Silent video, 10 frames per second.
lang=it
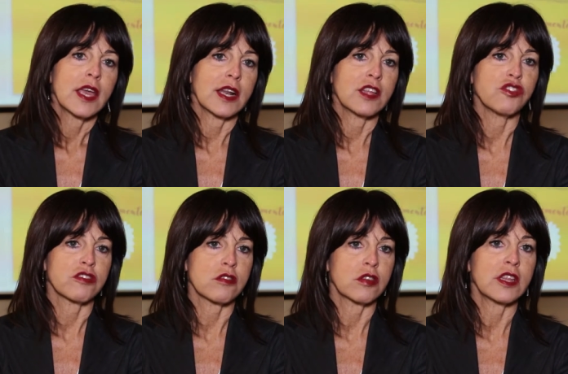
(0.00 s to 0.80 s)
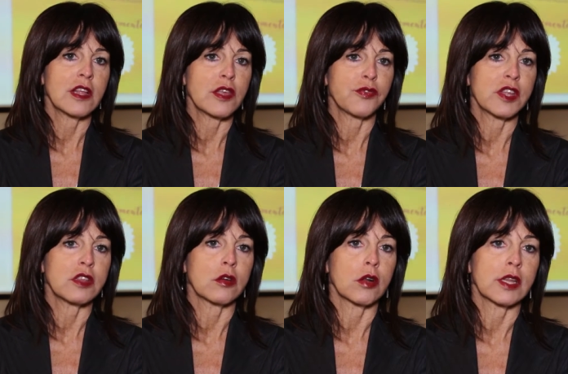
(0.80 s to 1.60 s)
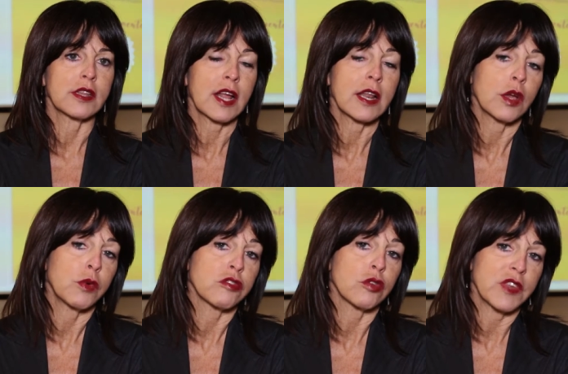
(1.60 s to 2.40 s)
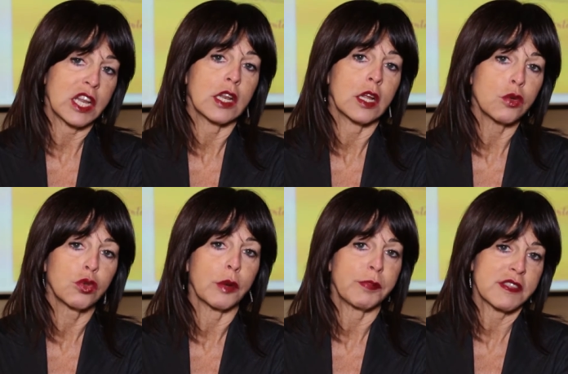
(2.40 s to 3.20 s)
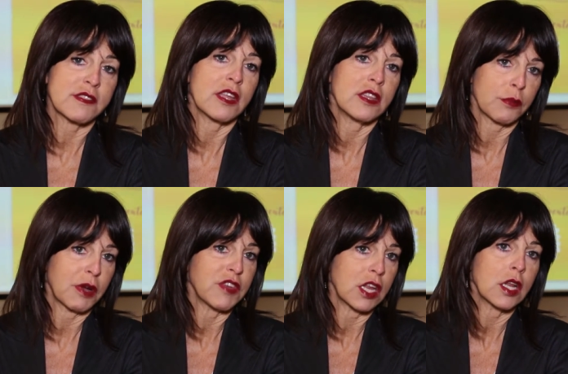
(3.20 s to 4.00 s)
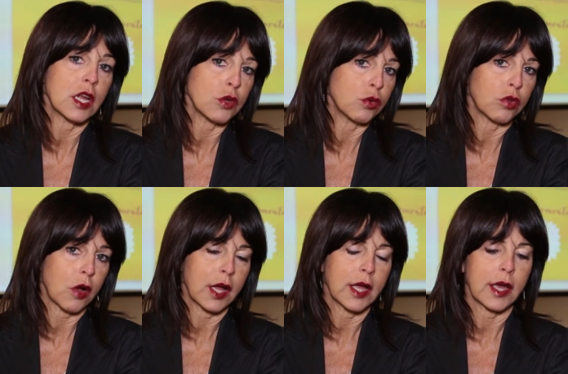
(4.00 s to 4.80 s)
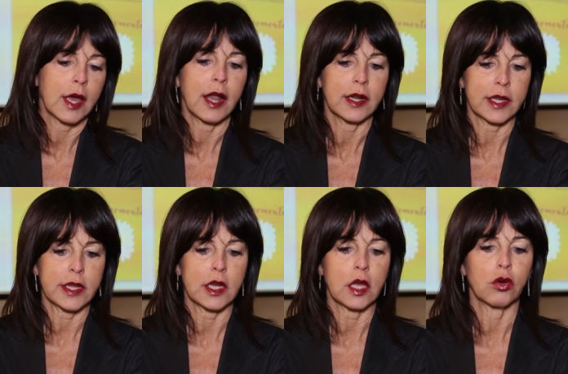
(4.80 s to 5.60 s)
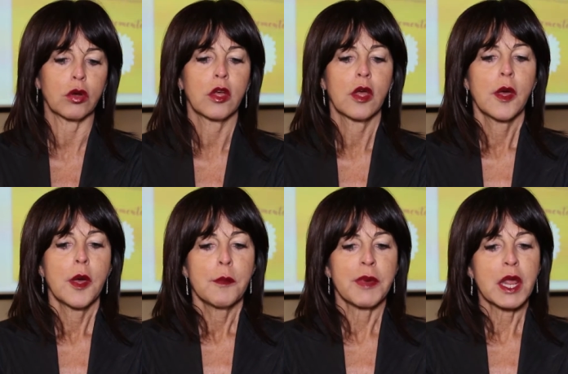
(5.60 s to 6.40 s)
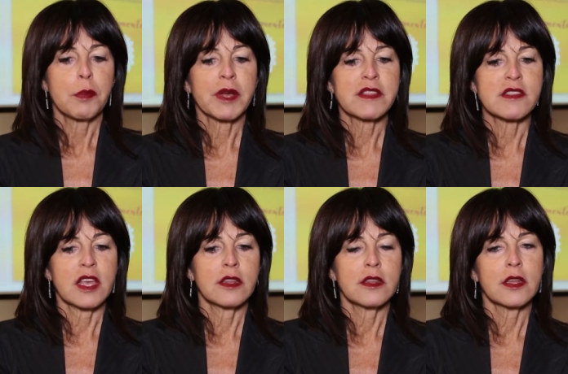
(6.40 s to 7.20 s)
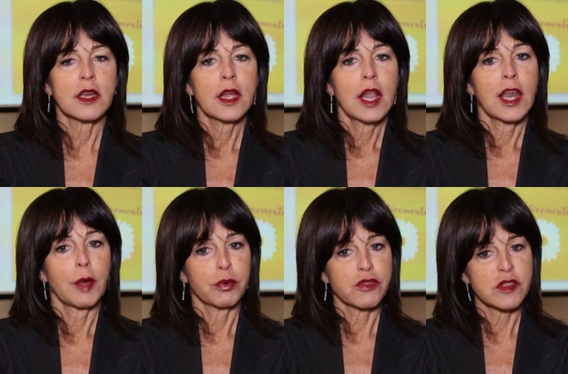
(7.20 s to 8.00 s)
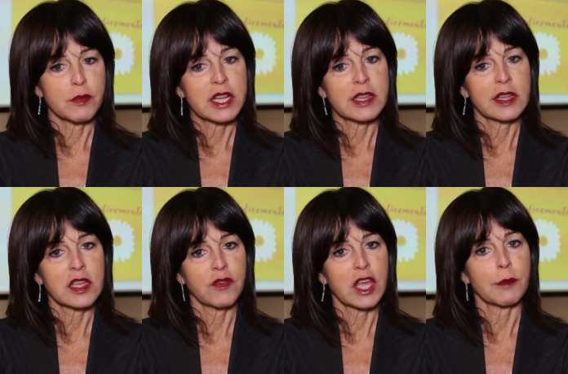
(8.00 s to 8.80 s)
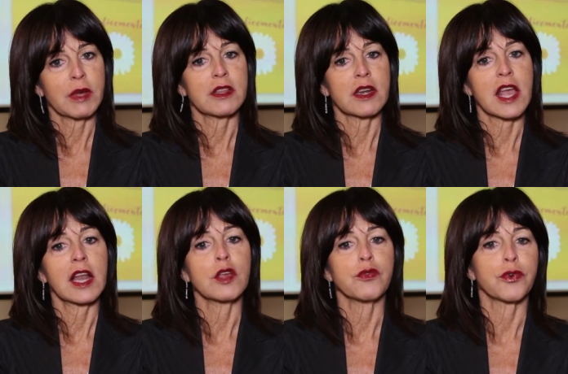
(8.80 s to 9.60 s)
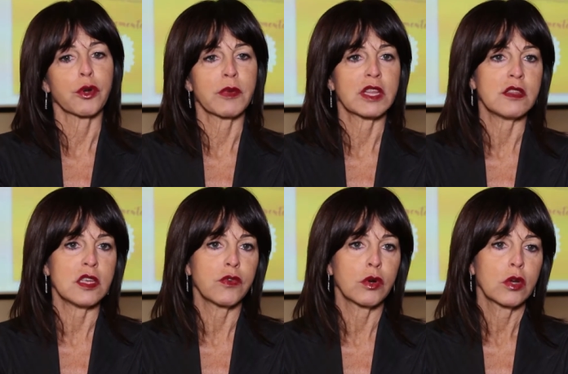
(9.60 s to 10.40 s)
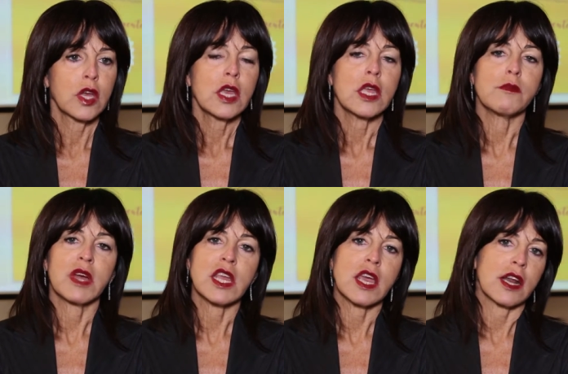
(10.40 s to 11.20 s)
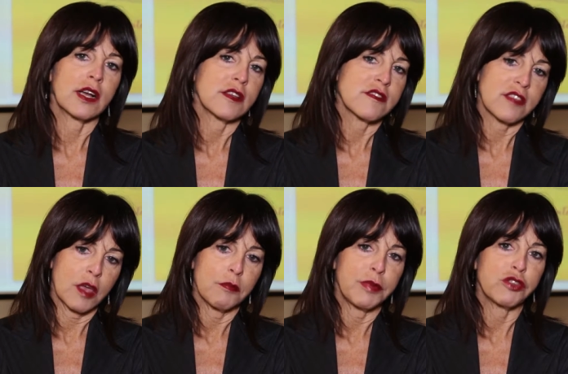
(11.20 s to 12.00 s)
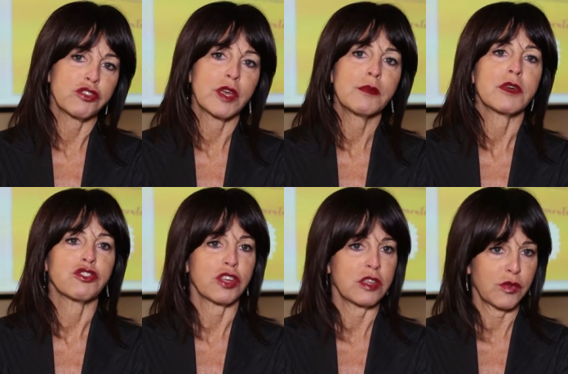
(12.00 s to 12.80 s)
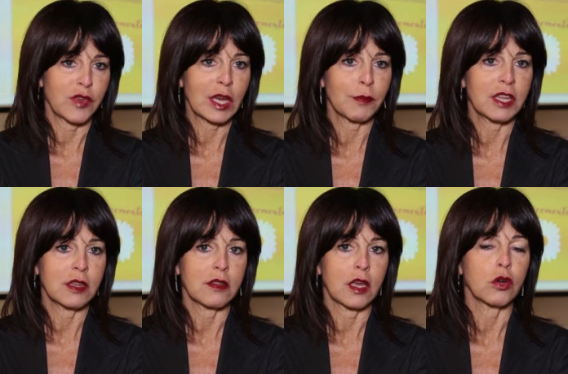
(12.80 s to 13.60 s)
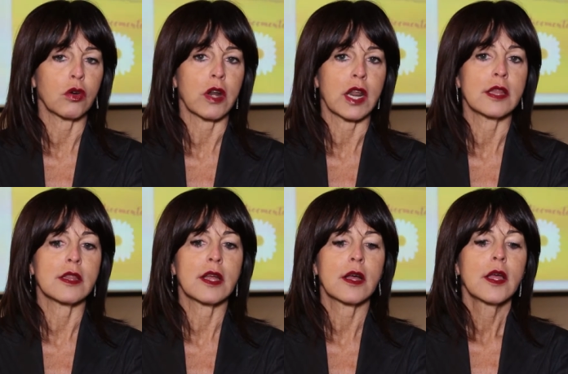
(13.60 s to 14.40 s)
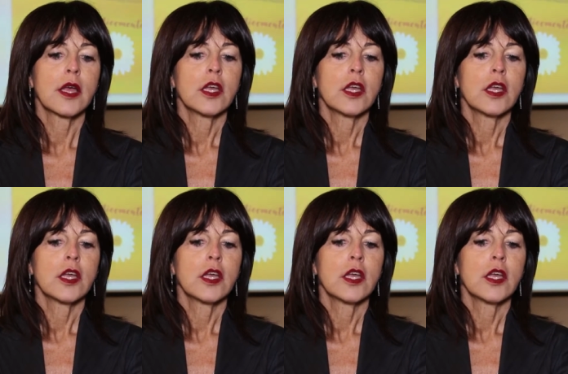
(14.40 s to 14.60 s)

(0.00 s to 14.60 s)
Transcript: e alla gestione degli effetti collaterali e questo viene in aiuto al paziente ma viene in aiuto anche al clinico per il paziente la possibilità di avere materiale informativo in maniera semplice ma scientificamente corretta,